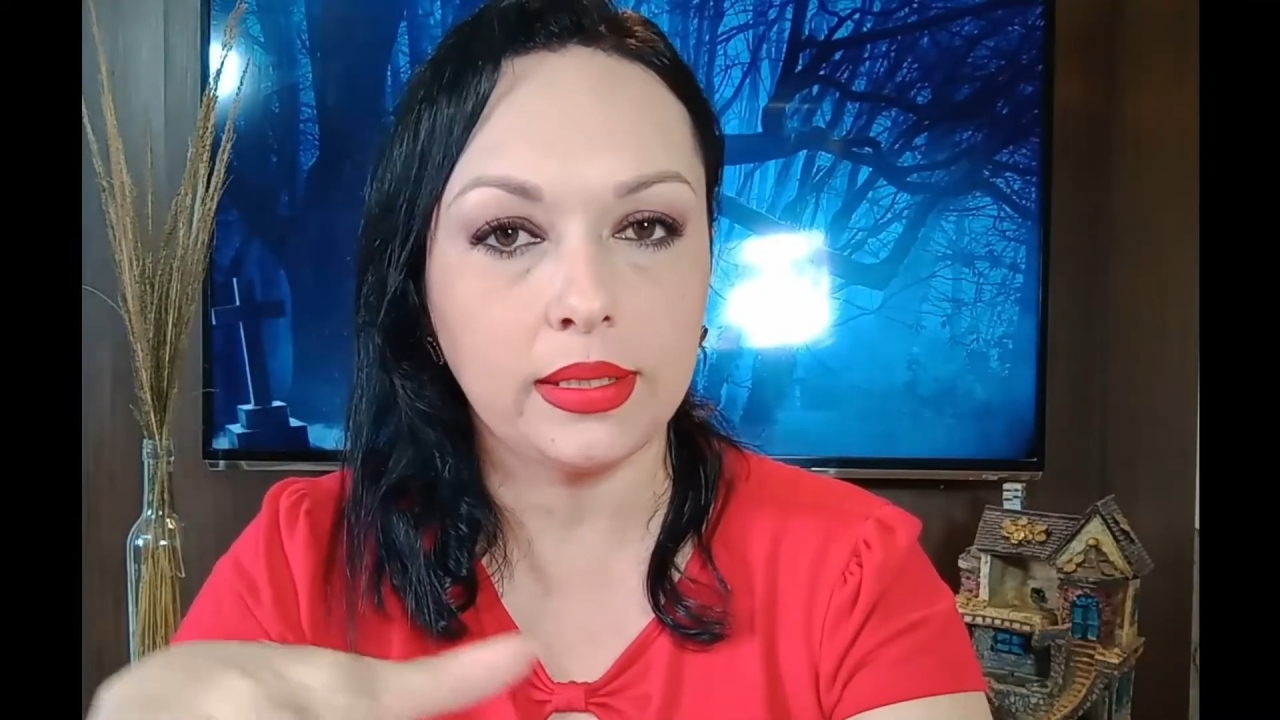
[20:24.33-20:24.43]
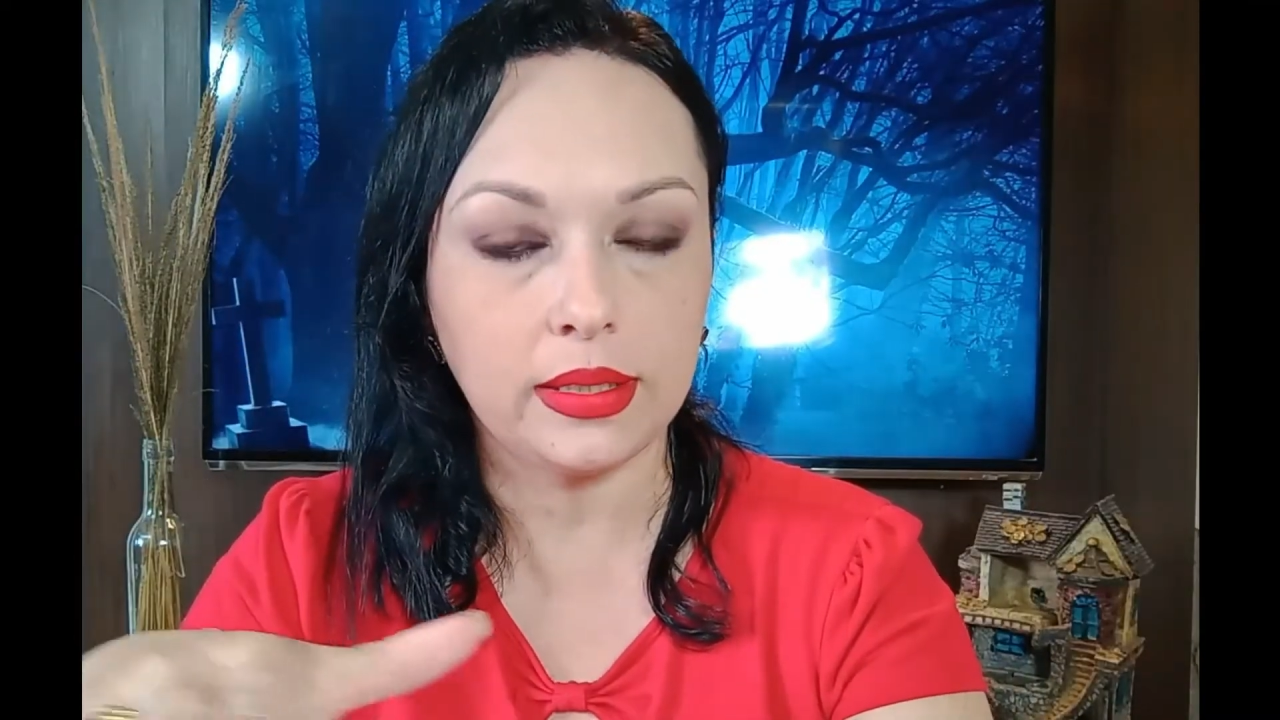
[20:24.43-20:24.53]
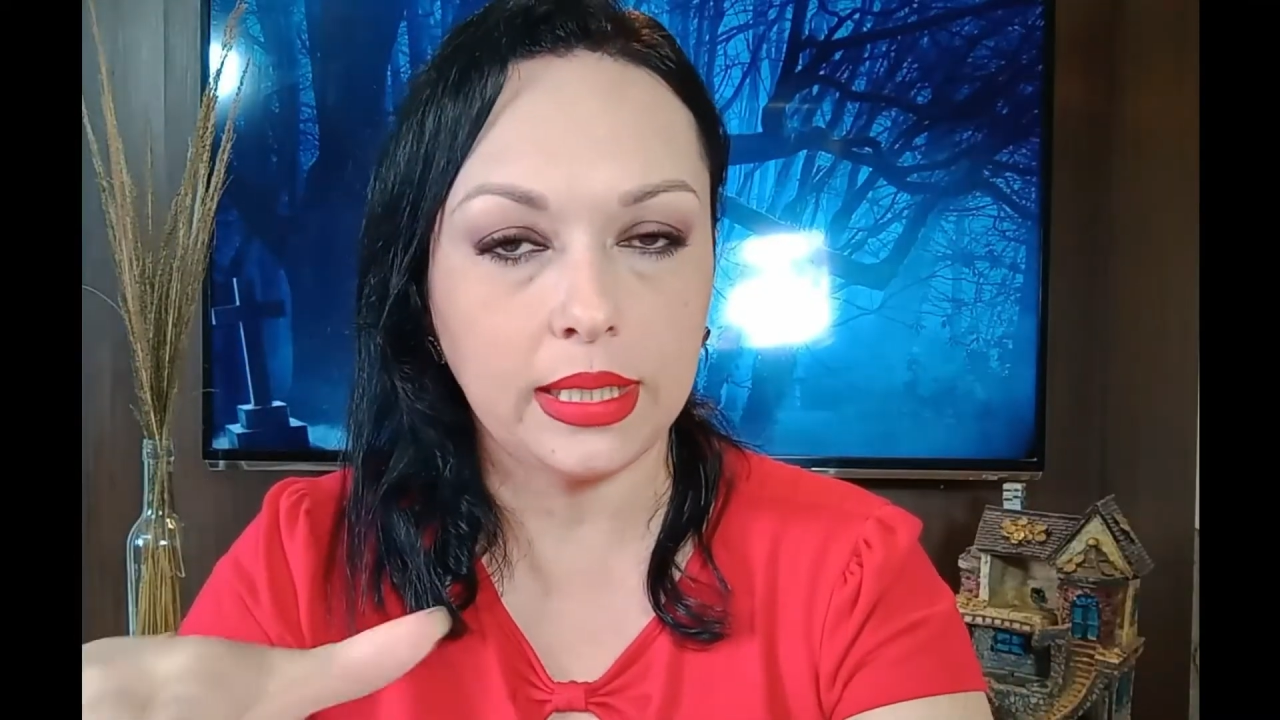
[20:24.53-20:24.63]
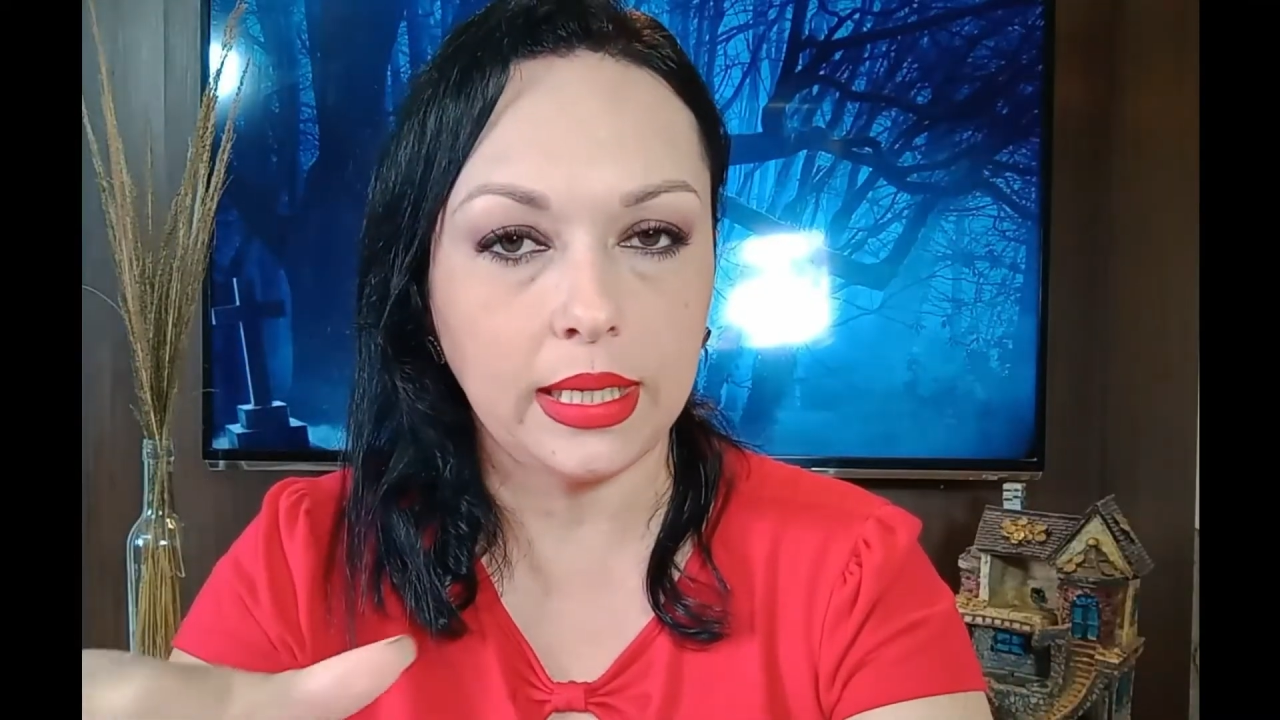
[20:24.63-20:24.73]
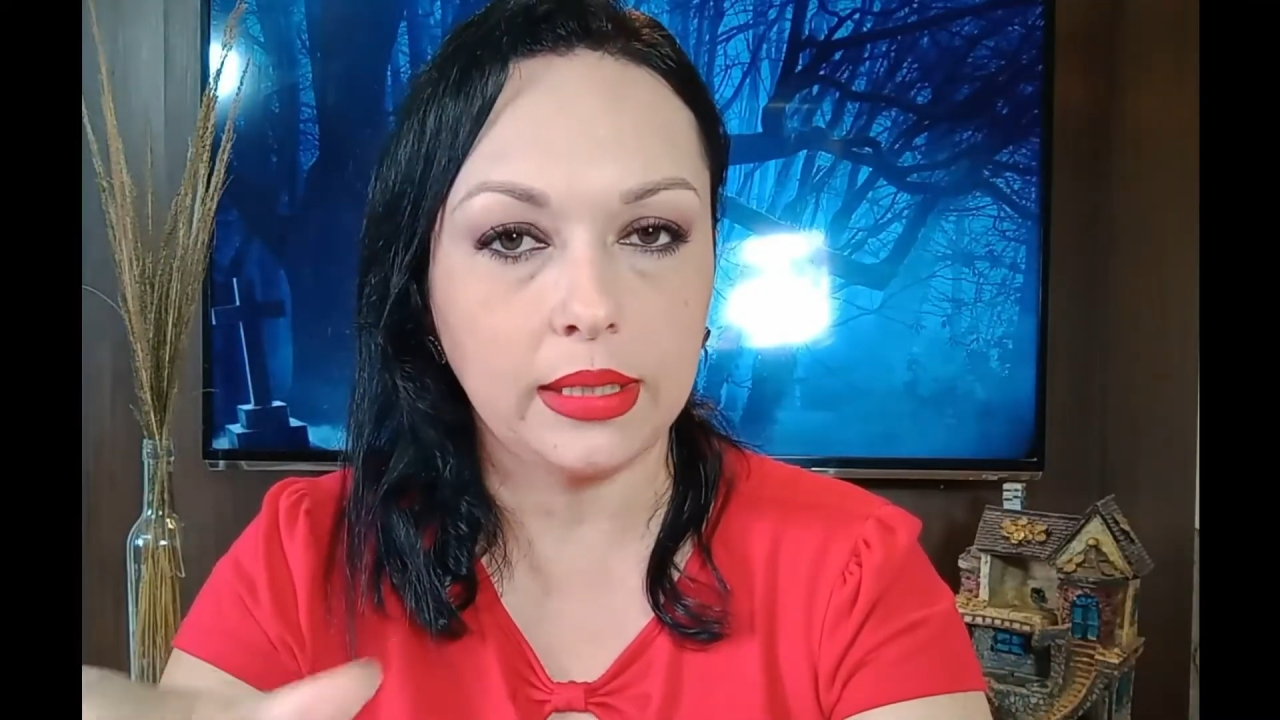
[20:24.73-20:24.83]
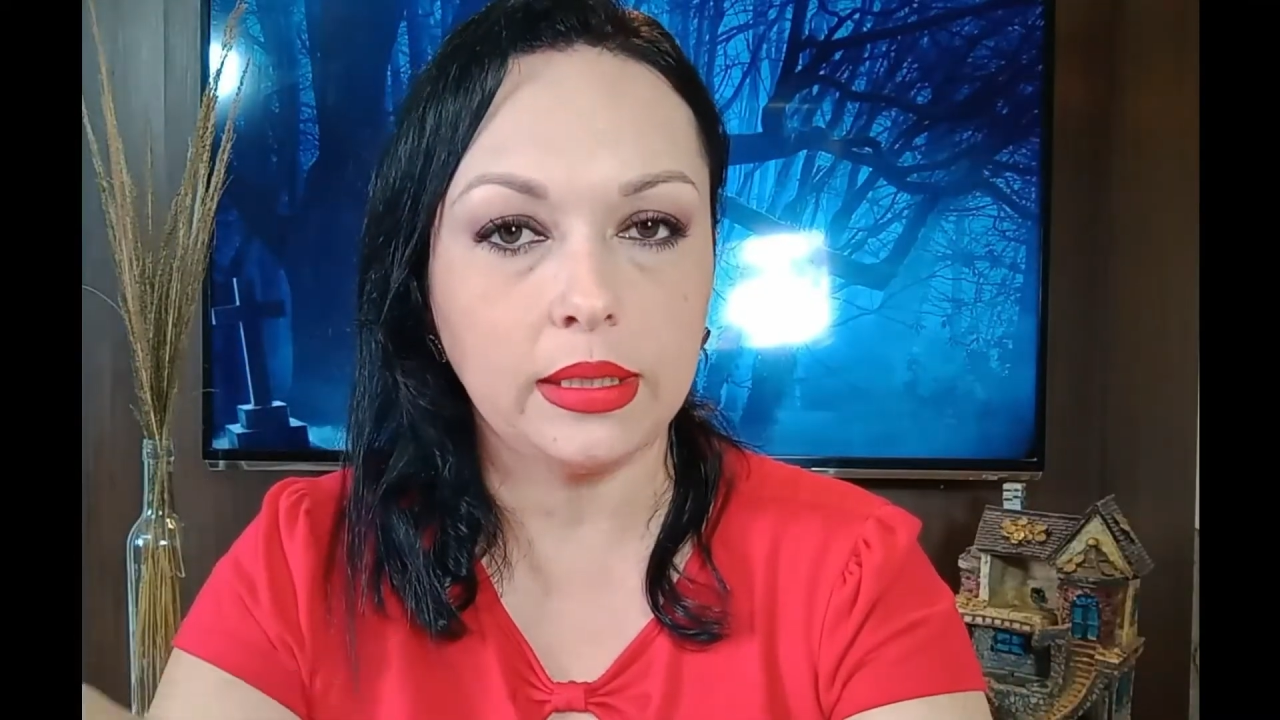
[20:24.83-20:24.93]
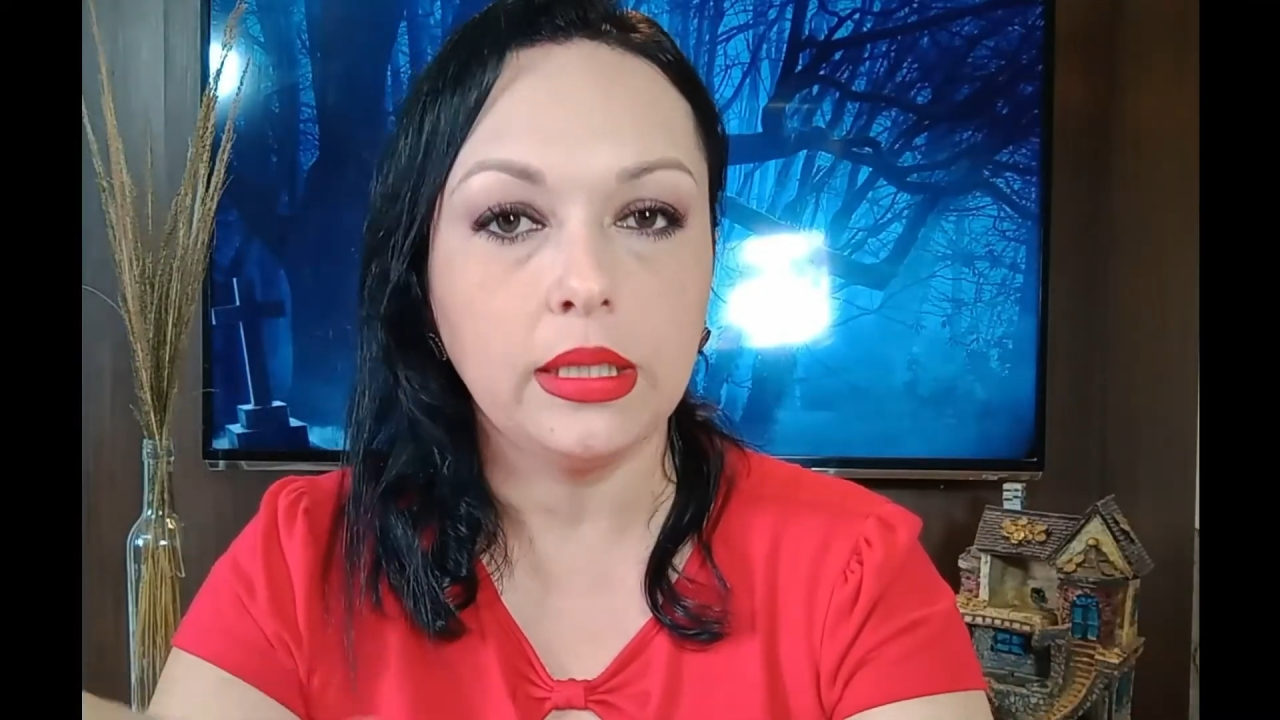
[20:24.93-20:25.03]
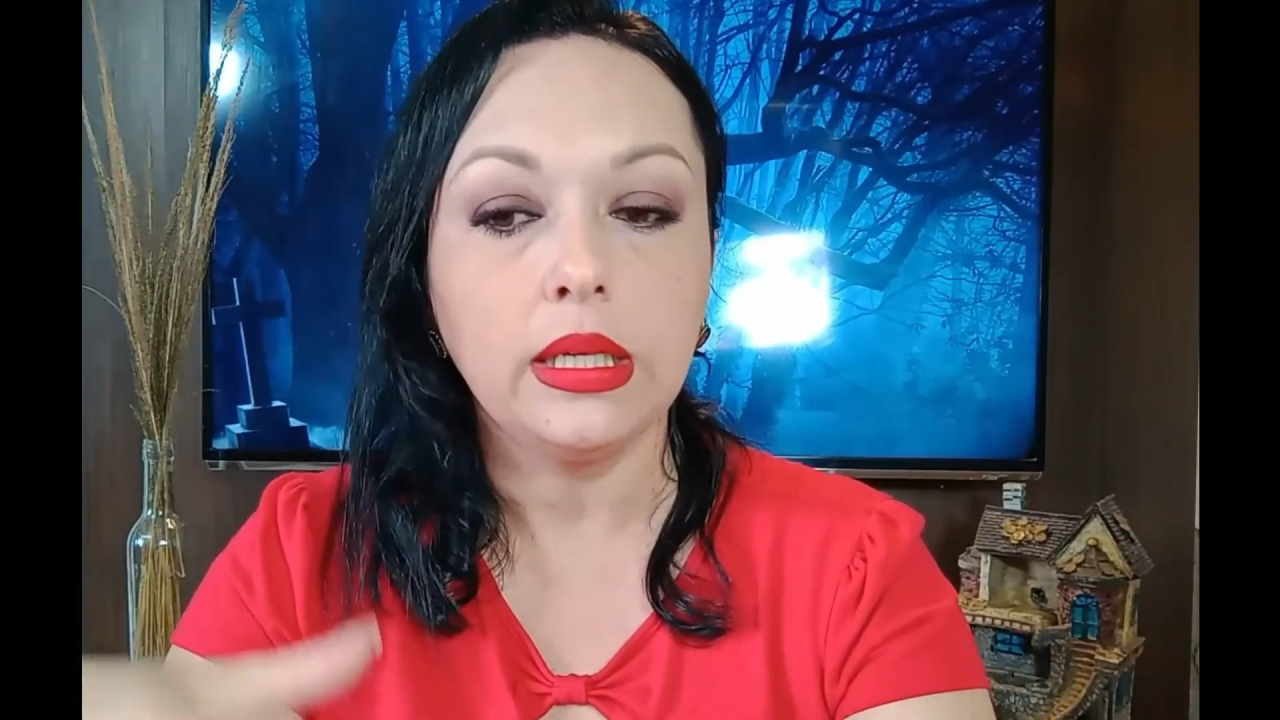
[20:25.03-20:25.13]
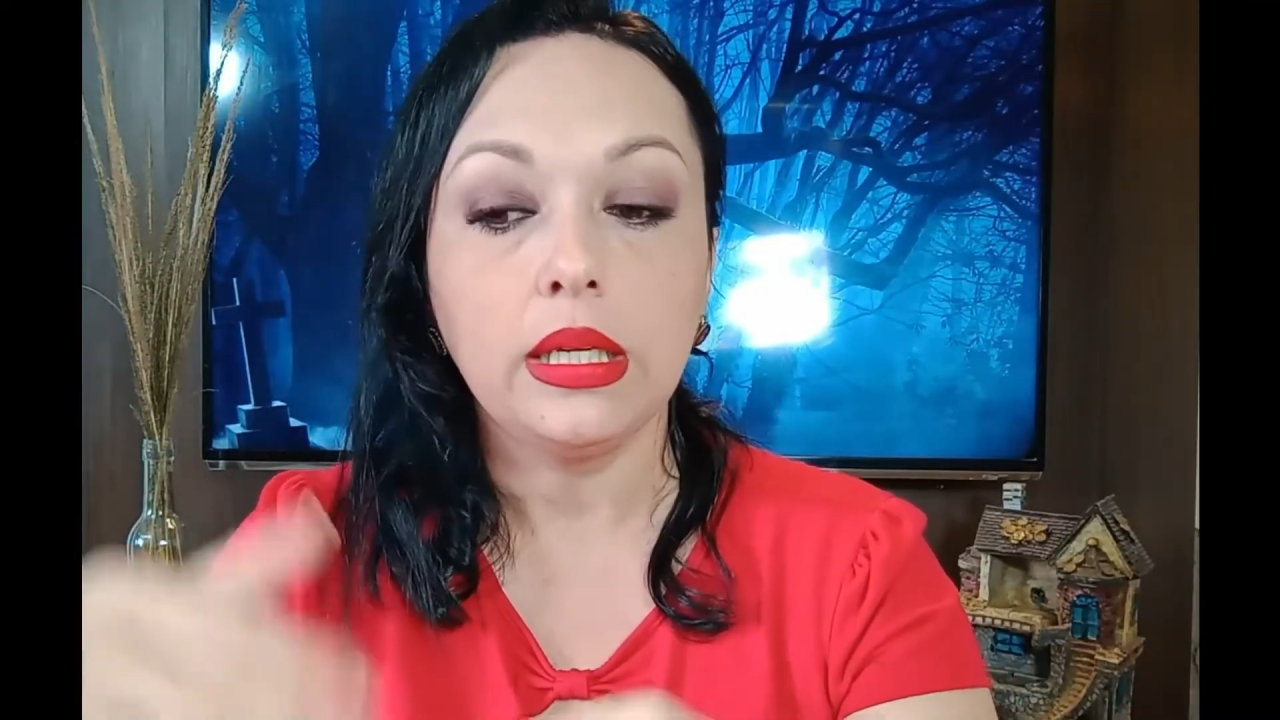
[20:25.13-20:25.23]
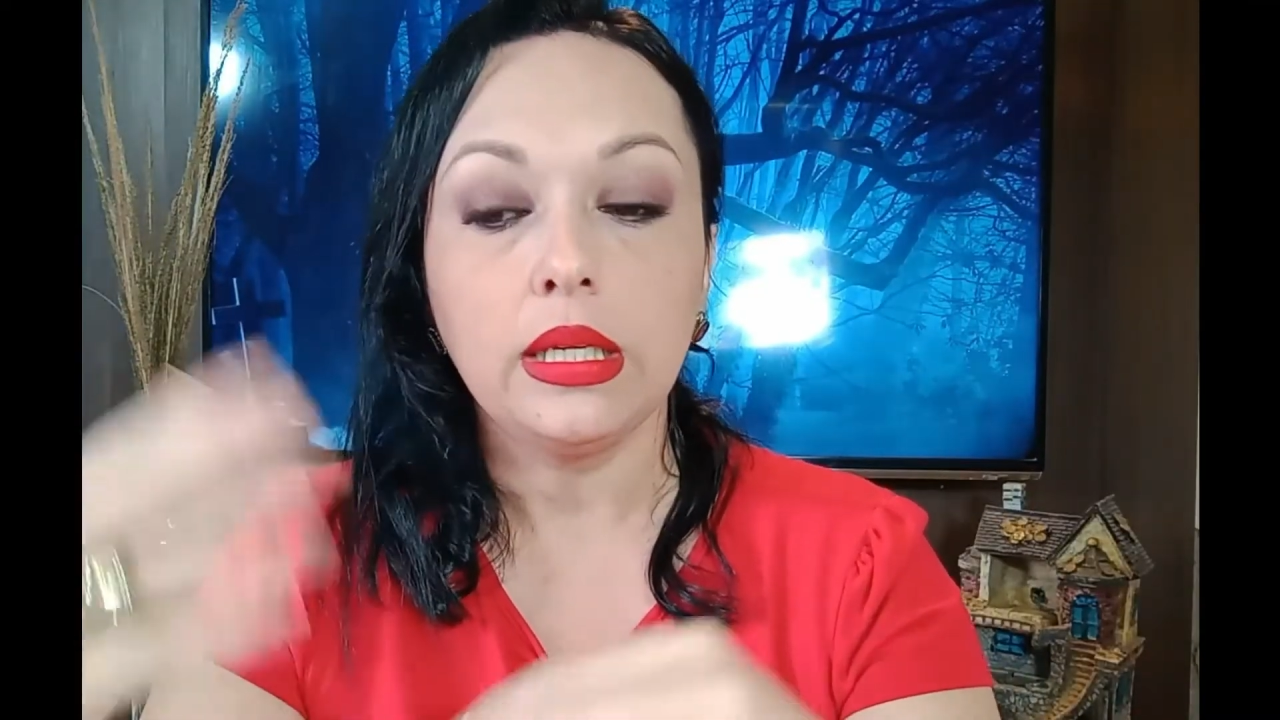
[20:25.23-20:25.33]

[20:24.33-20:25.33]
da escada.